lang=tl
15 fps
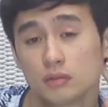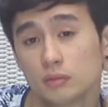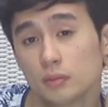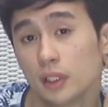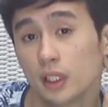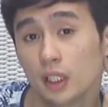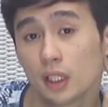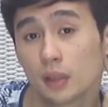
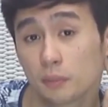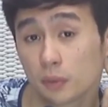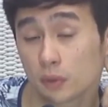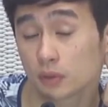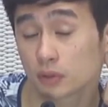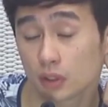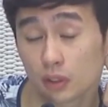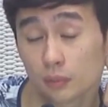hirap
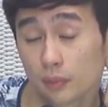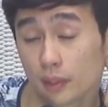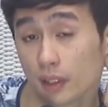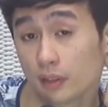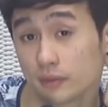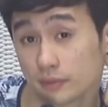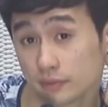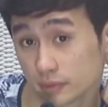po,
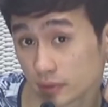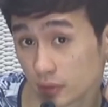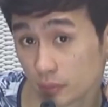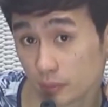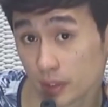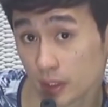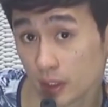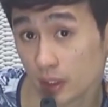sobra.
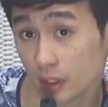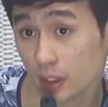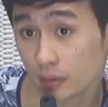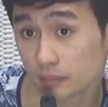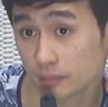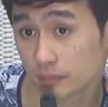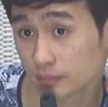Sobrang hirap.